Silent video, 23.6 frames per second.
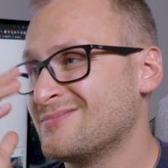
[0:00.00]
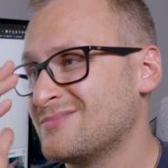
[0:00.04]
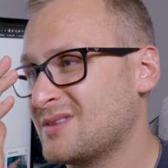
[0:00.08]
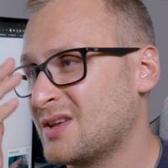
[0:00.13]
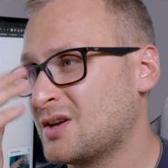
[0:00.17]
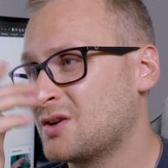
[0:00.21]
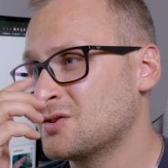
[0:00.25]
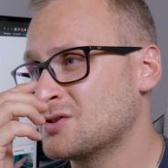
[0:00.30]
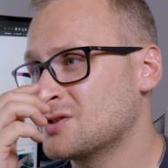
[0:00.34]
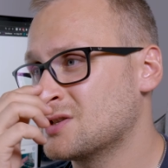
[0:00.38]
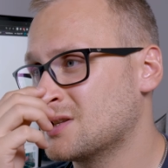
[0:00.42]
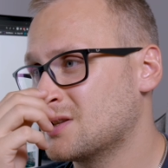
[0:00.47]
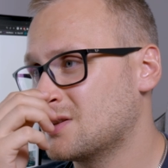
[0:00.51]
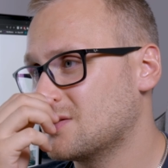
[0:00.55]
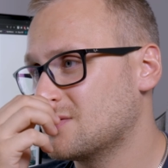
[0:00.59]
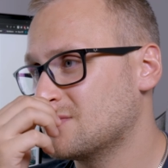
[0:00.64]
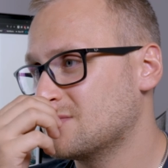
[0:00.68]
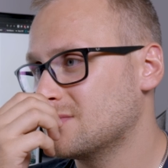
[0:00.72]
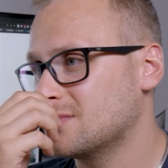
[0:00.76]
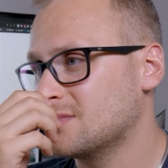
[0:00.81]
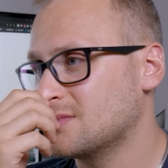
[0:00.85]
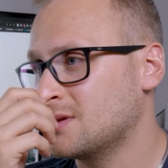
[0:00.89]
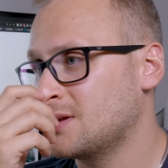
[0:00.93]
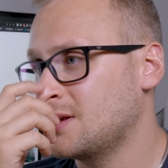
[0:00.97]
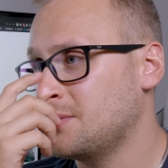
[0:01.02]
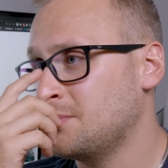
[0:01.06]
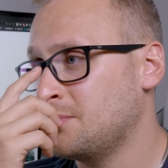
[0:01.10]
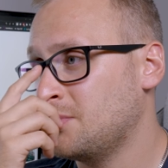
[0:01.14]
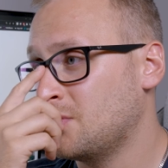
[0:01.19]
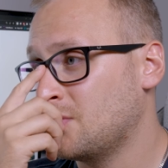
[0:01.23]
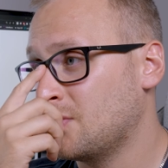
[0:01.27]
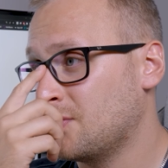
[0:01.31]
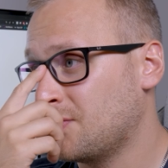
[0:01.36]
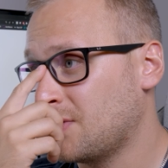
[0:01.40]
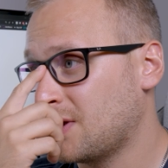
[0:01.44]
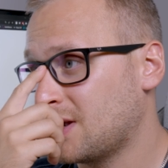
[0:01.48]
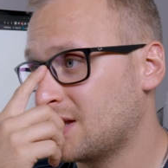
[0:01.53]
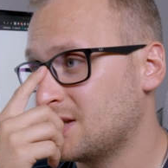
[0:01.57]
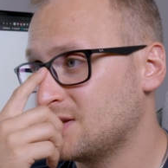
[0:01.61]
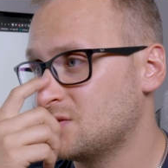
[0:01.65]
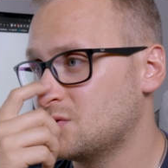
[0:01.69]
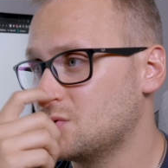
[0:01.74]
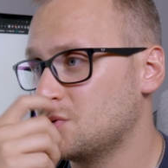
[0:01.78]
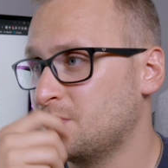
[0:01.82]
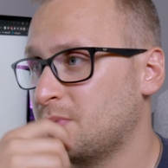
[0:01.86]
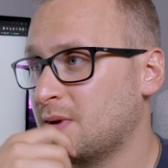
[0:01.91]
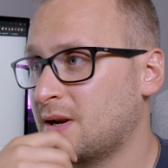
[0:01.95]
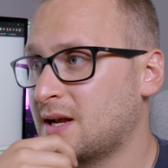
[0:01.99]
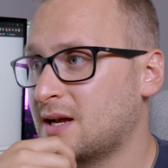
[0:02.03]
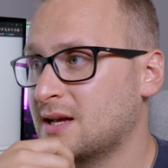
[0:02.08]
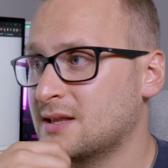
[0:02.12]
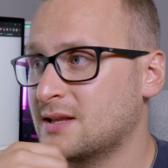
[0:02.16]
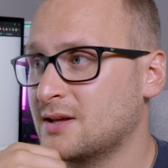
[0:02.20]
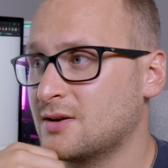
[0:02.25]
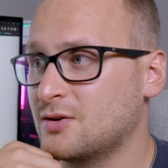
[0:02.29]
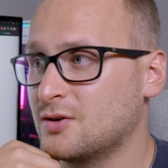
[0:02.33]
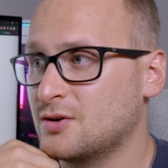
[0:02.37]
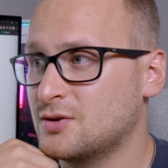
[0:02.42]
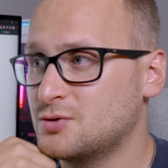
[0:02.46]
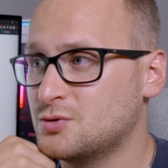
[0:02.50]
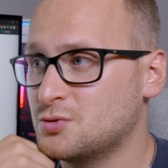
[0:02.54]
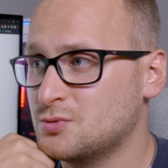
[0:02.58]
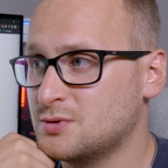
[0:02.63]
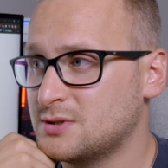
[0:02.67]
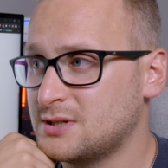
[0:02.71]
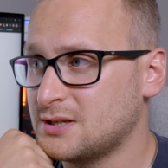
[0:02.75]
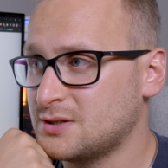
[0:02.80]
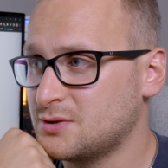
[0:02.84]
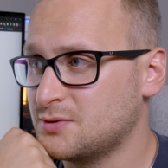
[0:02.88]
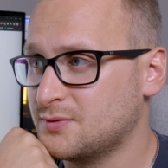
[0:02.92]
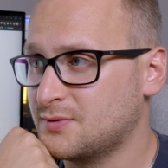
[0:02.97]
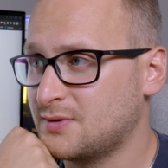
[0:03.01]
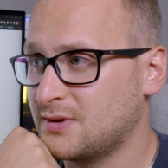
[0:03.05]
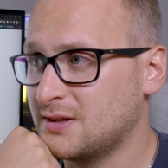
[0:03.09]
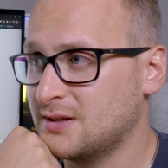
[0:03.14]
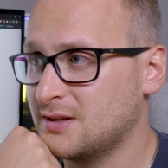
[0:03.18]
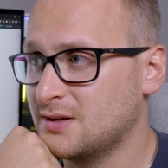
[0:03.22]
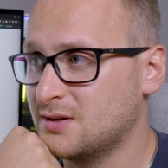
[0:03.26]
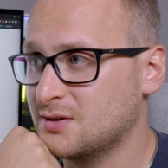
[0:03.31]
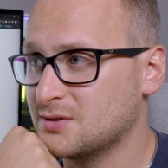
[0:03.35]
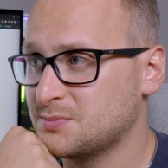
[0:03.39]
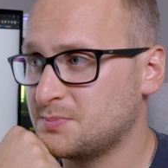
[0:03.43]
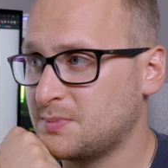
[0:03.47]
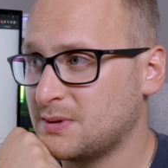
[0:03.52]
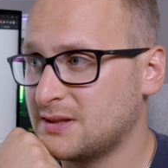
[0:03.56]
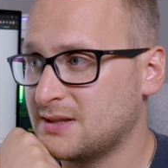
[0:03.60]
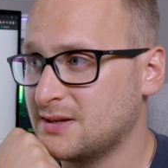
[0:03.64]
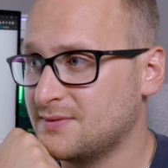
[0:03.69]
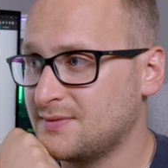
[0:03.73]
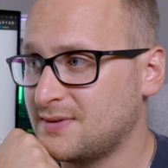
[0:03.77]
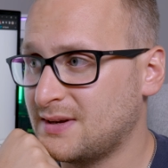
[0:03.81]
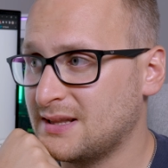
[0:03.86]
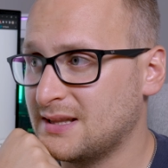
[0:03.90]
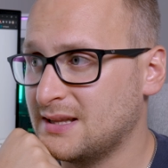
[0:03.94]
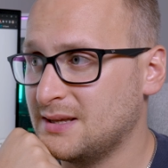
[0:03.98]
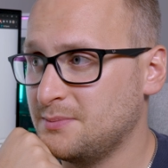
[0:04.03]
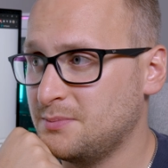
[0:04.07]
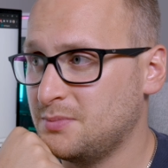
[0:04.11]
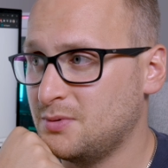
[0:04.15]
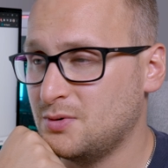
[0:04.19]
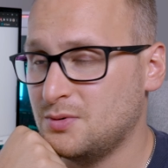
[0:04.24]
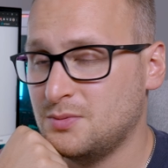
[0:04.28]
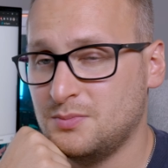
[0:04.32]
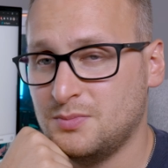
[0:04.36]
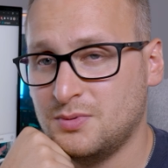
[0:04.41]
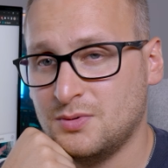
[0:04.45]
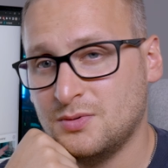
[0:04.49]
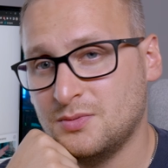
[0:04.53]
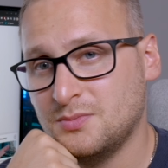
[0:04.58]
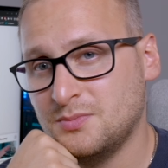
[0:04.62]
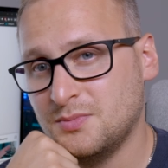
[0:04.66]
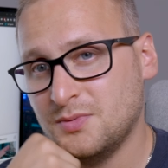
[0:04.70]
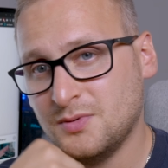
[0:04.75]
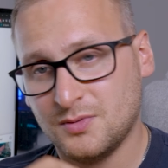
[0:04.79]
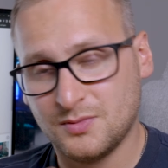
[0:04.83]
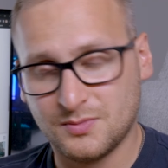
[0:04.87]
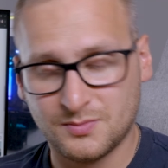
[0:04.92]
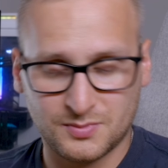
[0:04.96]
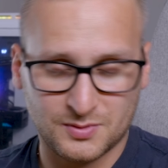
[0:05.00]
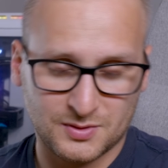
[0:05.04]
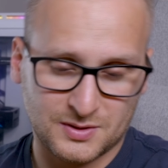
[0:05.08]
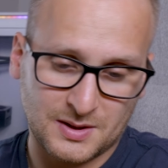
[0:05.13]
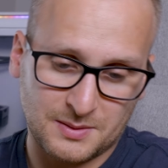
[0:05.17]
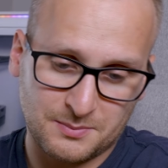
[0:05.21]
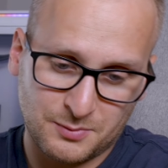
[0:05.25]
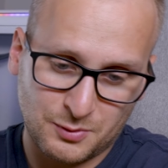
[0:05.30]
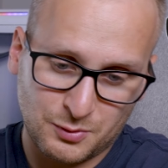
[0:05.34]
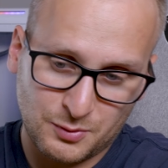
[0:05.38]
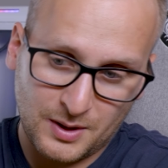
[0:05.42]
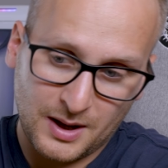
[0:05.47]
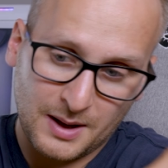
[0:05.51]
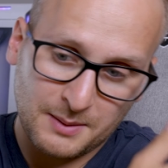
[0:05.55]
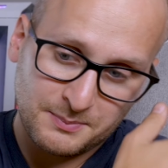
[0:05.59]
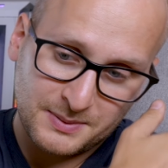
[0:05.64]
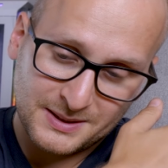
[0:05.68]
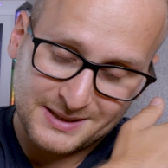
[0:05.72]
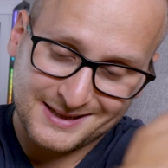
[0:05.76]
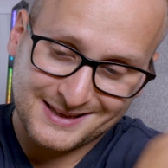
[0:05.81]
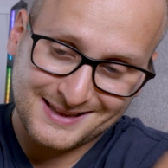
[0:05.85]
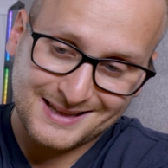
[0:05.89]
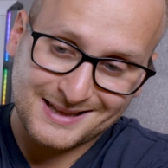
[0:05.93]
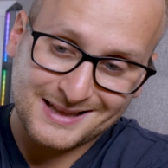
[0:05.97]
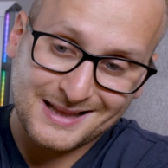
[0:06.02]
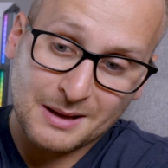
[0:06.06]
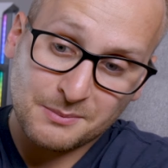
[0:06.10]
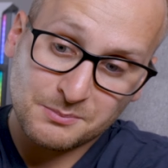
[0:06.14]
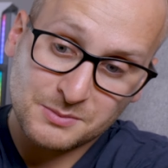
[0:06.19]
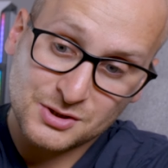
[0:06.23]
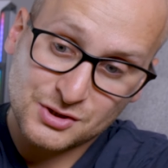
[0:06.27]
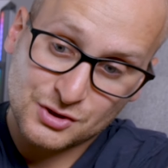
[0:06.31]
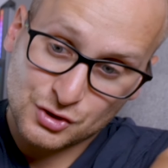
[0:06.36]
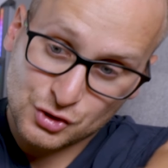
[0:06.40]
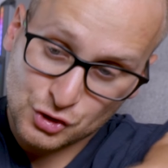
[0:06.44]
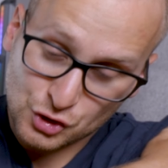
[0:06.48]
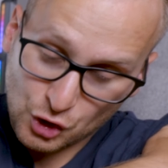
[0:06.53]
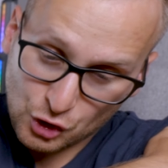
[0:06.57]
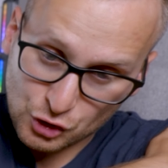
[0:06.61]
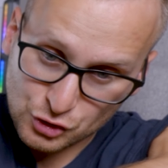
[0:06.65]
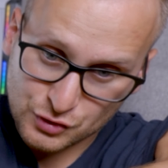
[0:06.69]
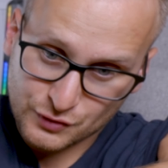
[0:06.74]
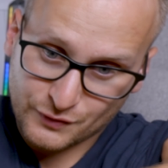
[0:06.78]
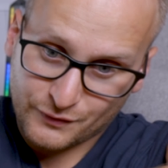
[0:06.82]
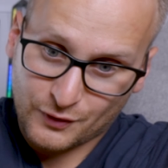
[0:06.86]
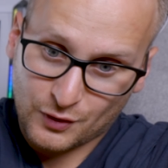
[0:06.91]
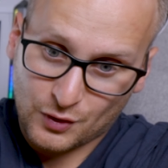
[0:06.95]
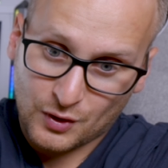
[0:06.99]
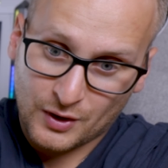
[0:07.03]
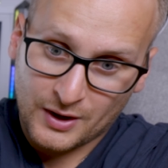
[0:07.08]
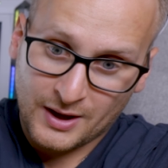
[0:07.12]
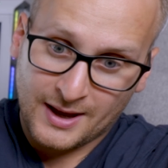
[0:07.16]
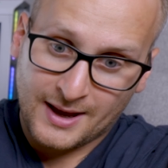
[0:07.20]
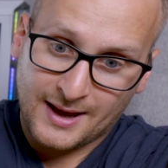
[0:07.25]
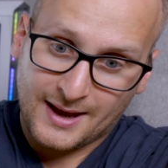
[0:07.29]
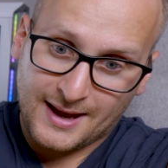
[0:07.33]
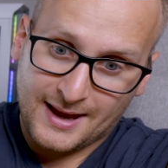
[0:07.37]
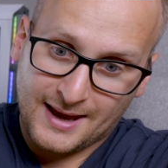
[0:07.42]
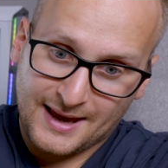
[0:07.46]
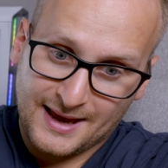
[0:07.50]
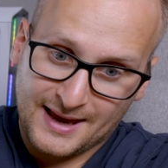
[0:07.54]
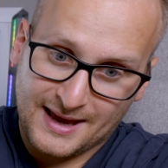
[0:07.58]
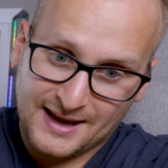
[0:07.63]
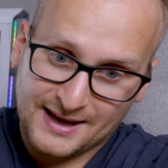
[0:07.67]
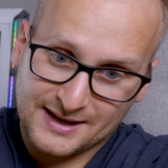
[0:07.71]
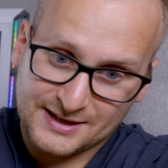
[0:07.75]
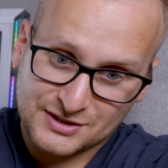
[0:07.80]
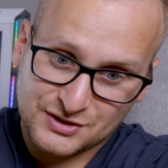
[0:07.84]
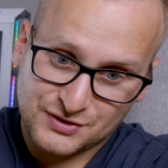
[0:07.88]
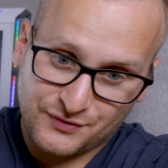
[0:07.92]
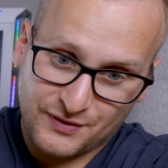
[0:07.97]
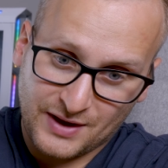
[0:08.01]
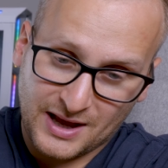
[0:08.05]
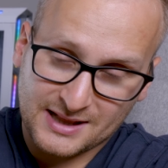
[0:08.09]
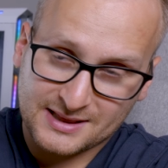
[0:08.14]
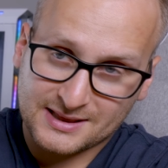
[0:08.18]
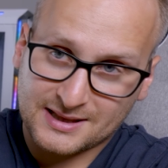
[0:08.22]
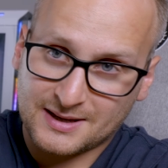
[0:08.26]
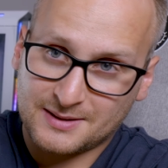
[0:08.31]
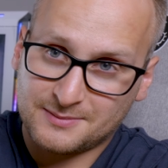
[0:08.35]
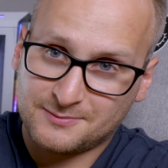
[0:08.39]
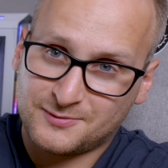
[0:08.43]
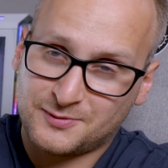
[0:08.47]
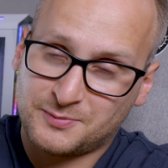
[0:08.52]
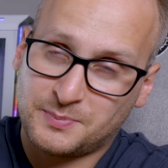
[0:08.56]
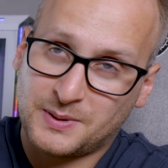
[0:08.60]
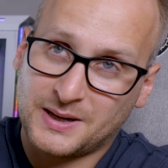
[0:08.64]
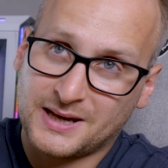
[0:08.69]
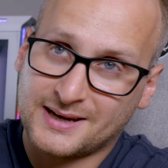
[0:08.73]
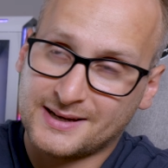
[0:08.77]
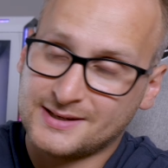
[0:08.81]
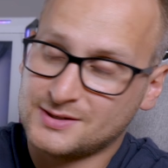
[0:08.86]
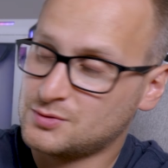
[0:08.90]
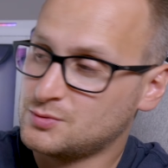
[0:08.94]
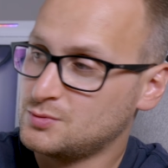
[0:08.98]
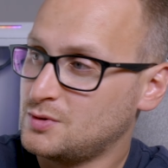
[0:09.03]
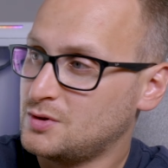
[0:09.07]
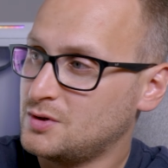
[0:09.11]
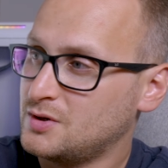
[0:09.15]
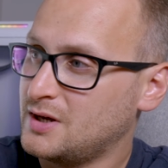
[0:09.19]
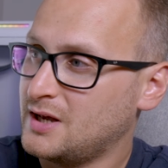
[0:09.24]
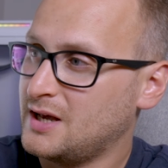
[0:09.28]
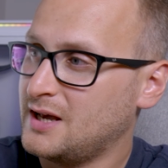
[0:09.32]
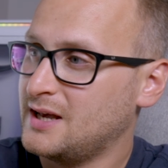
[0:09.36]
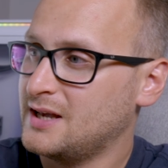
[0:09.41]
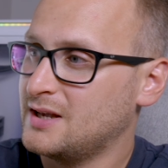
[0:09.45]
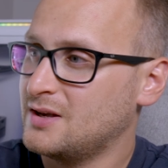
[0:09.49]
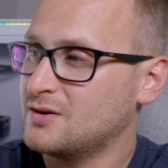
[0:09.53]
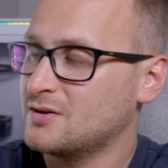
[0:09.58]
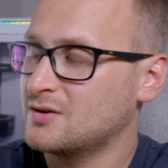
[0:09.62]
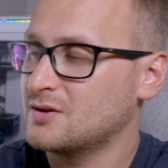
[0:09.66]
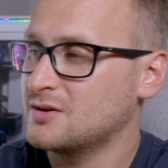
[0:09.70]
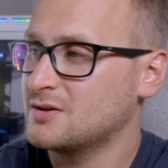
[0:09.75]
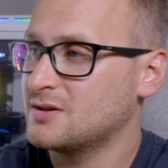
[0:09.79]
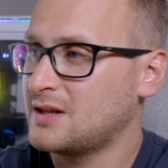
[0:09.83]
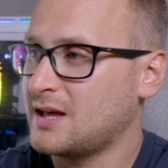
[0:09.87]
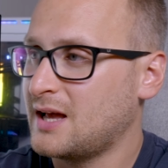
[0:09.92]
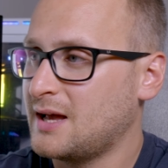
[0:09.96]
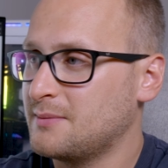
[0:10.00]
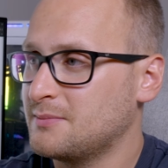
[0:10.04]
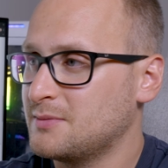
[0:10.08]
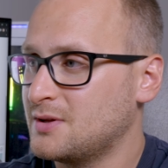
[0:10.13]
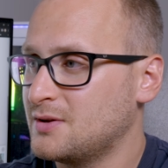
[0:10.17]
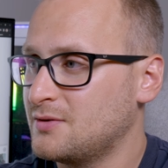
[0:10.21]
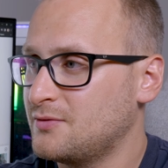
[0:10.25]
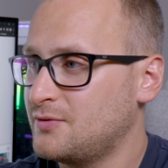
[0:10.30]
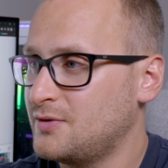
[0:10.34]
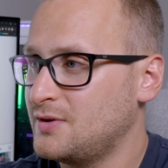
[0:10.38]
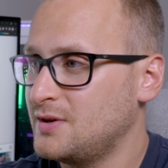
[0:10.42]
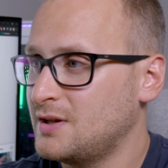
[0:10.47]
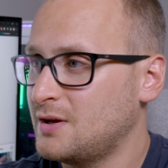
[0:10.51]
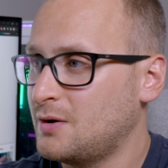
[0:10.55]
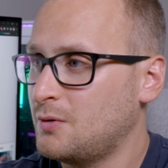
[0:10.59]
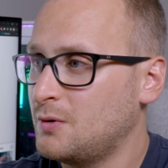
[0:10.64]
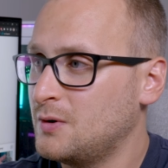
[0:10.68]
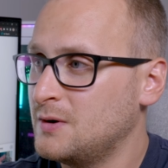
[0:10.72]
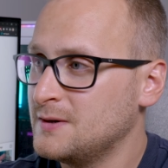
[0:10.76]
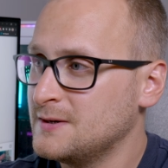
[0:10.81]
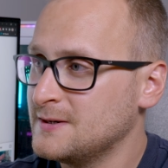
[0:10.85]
Tylko, że to nie było w jakiejś super kategorii sukcesu wtedy rozpatrywane, bo, bo, bo, bo tam były apetyty na Mistrzostwo e, Świata w Paryżu. Ojej, oglądałem ten finał.